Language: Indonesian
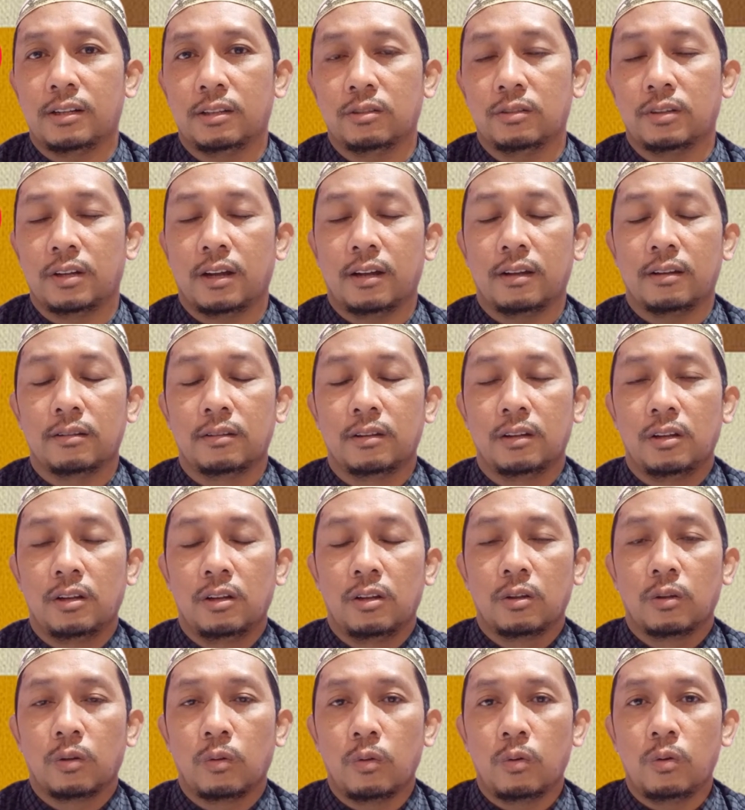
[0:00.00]
itu ya
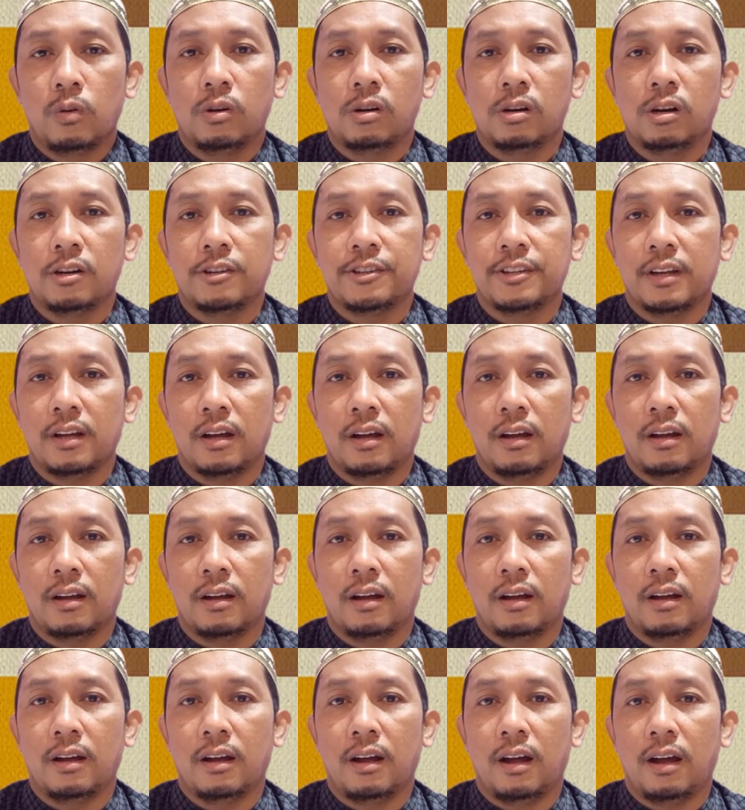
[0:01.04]
Qul
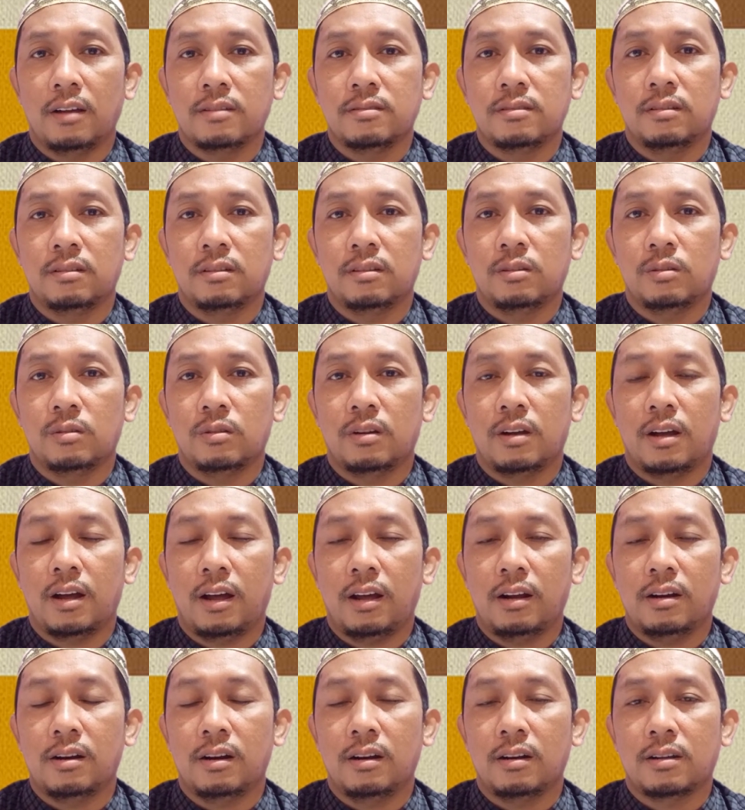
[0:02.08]
ya
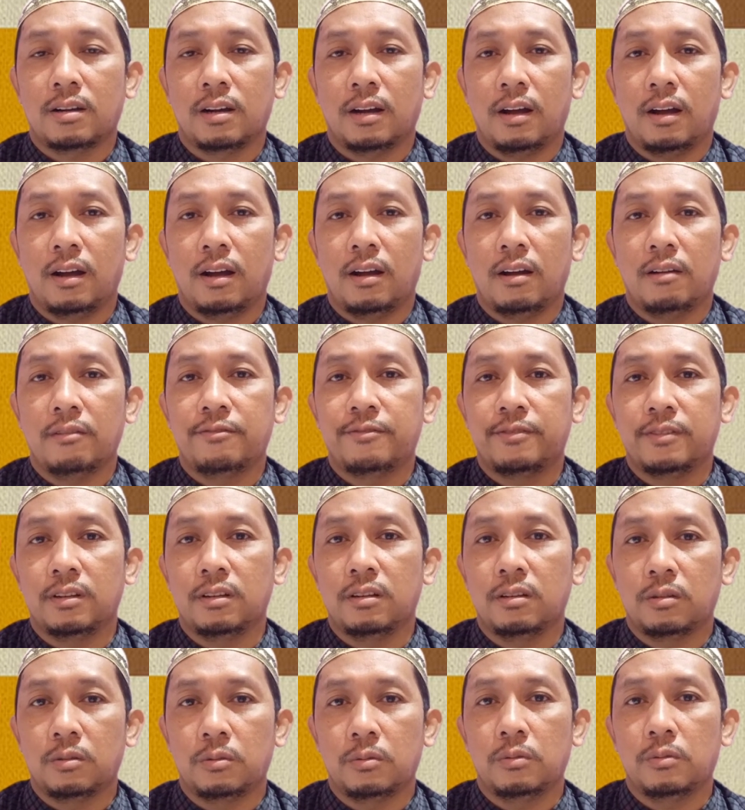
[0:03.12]
ayyuhal
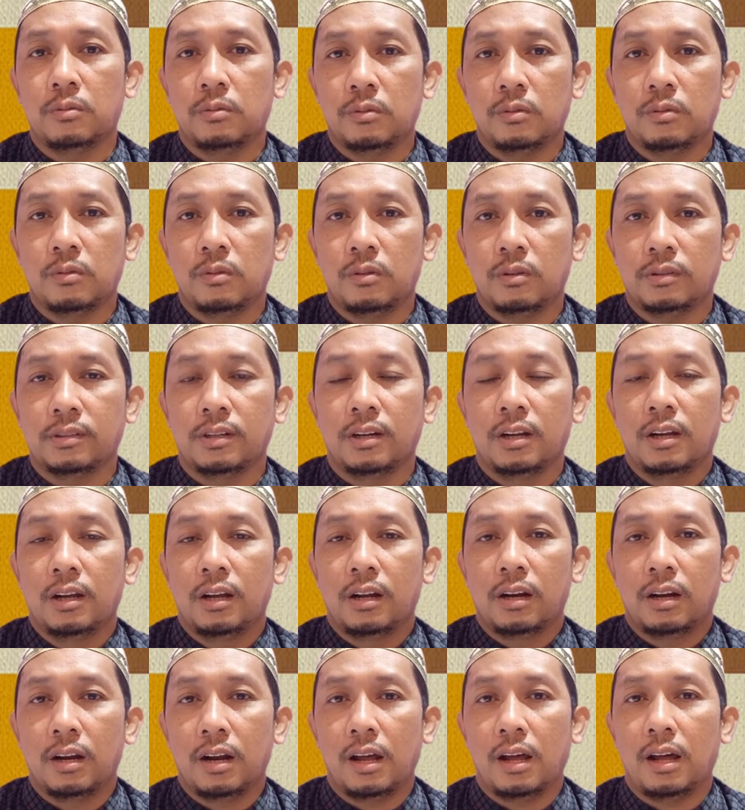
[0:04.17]
kafirun
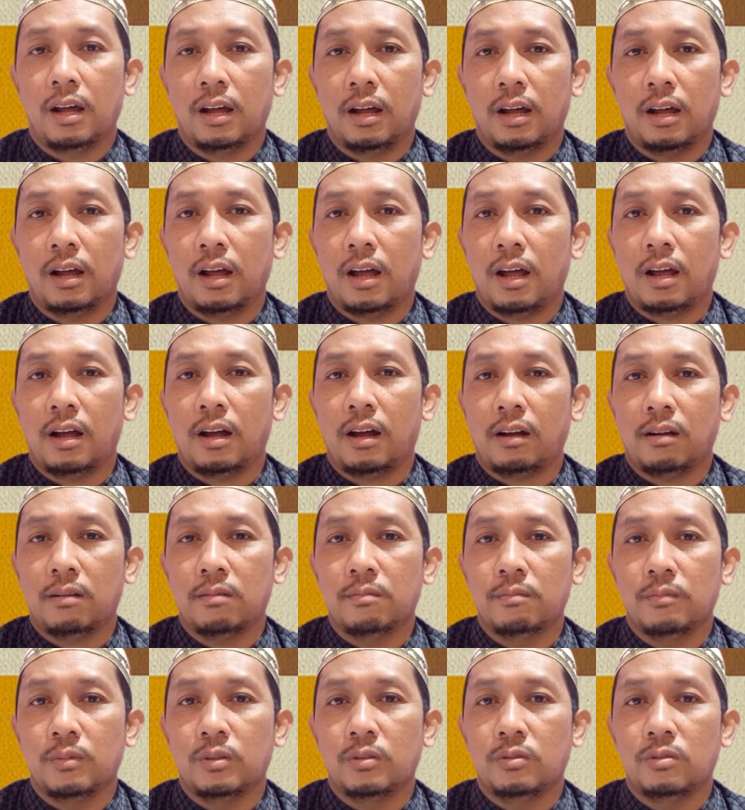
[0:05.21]
La
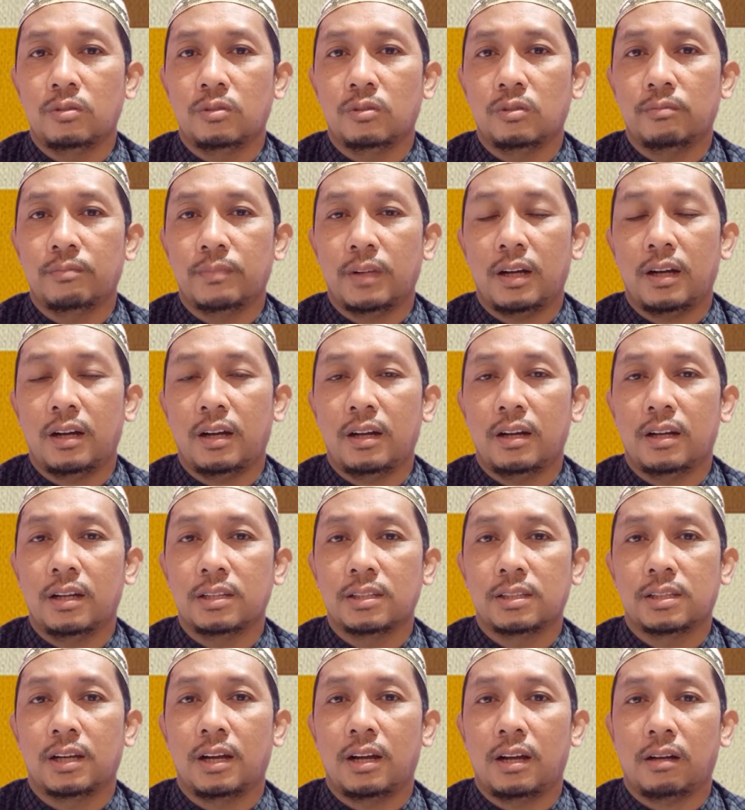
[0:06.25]
a'budu
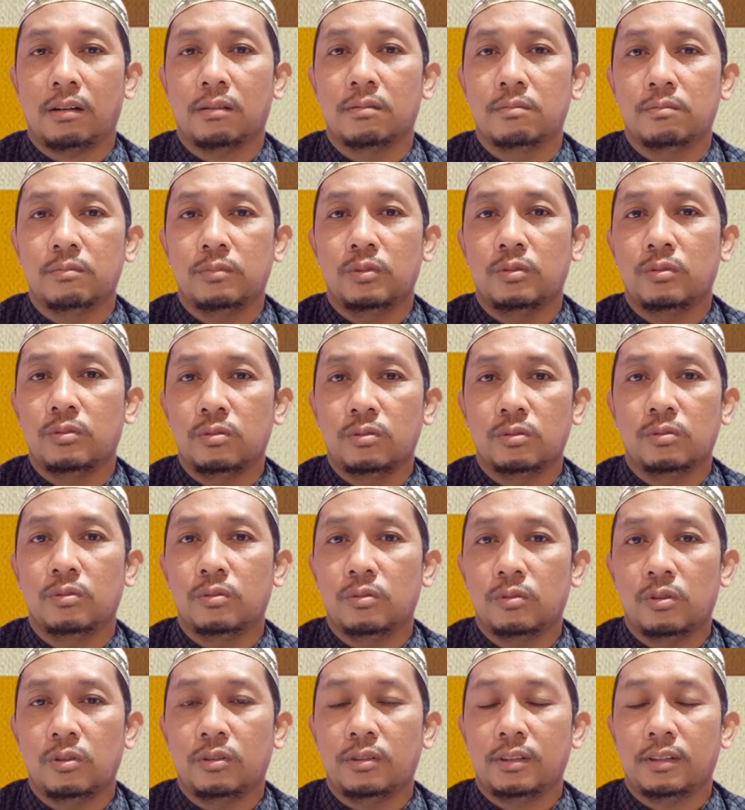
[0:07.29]
ma
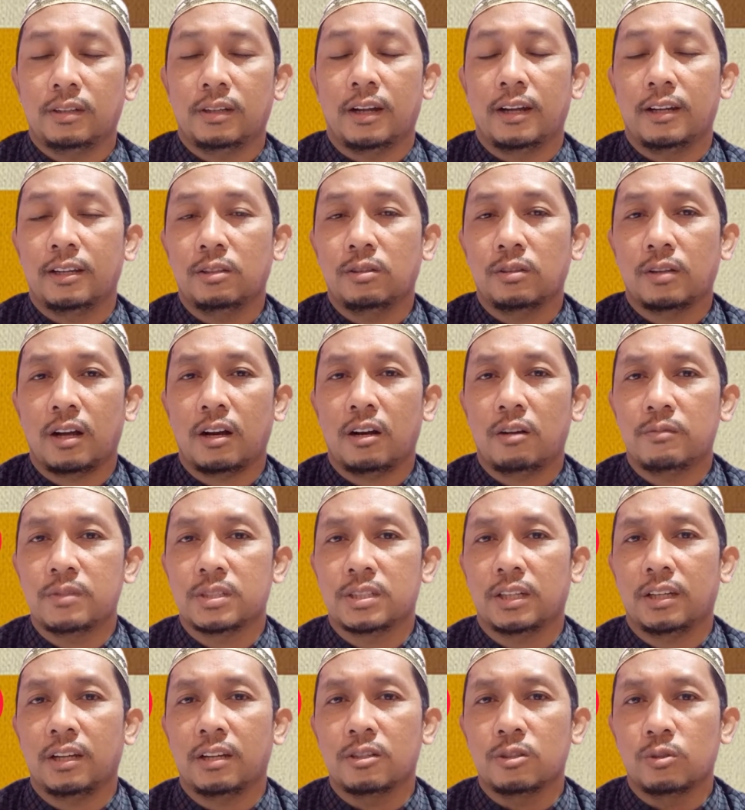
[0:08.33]
ta'budun Nah itu kalau
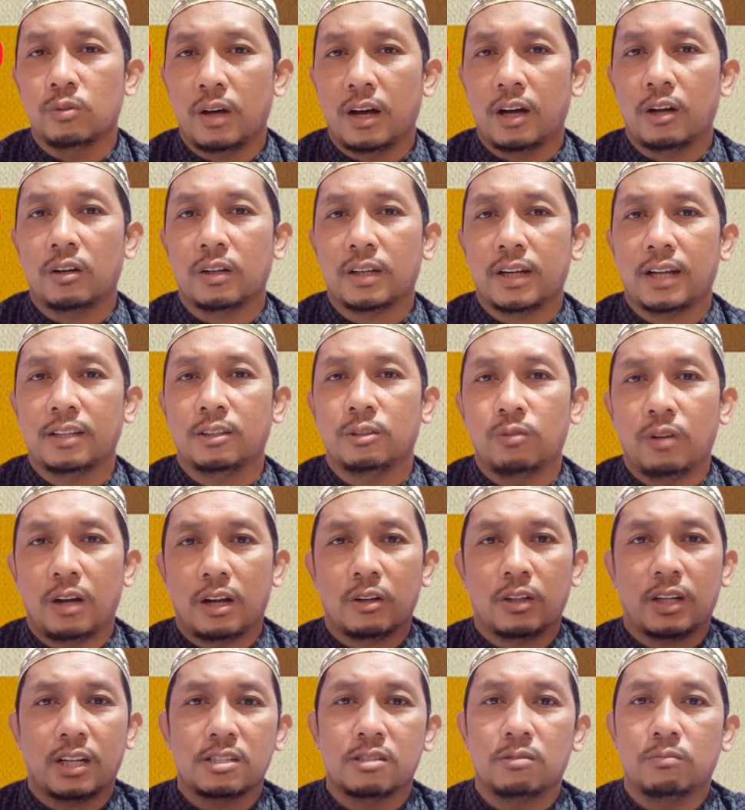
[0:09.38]
misalnya dua harokat Dua
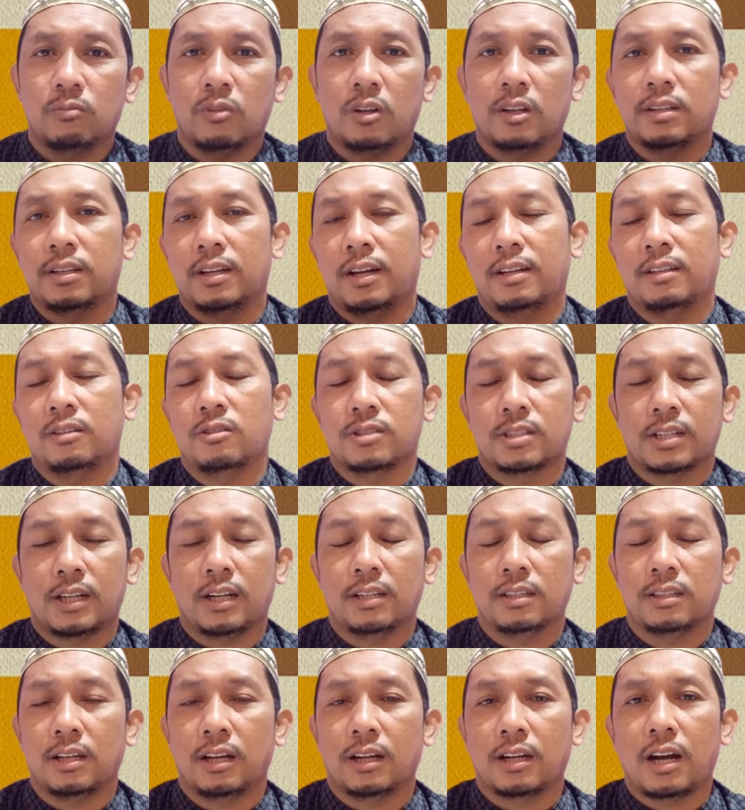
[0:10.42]
harokat semuanya itu
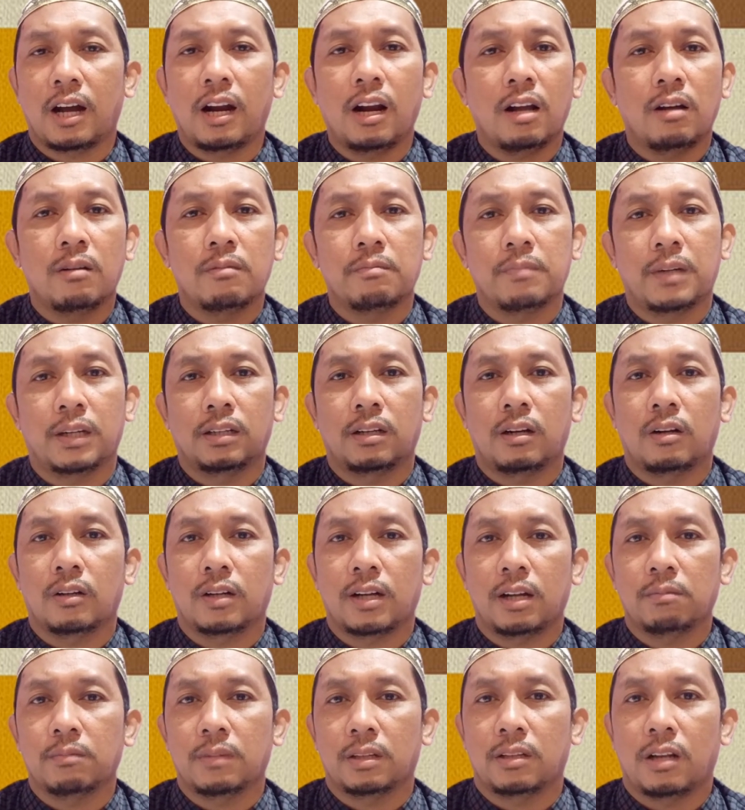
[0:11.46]
syaratnya Kalau empat
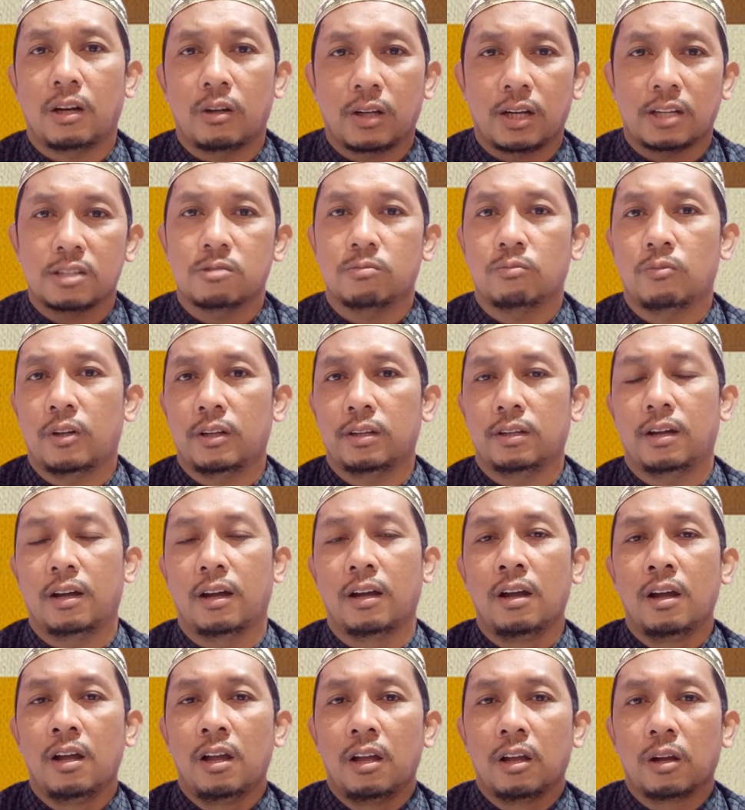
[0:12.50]
harokat, empat harokat semuanya
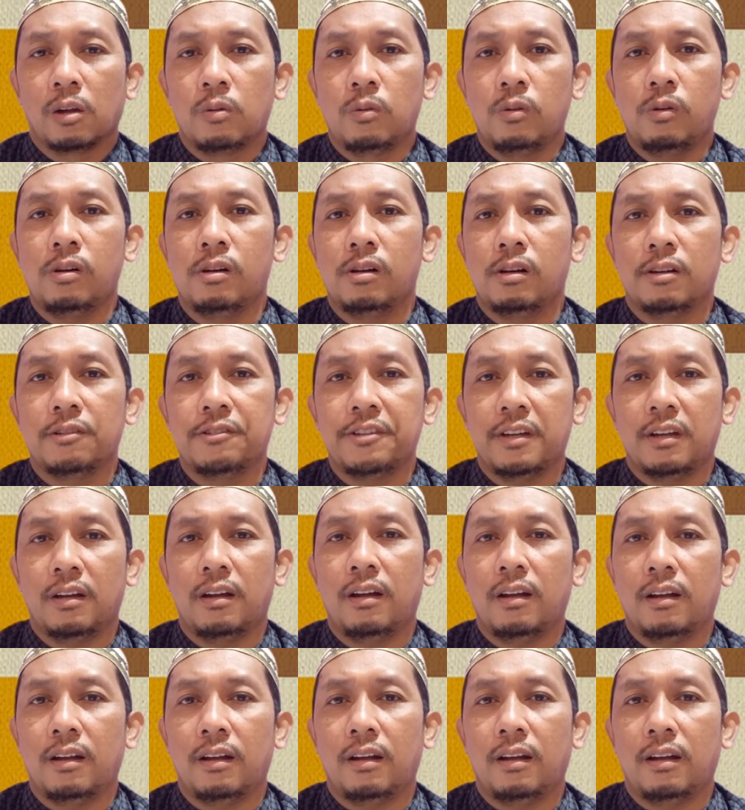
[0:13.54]
Qul ya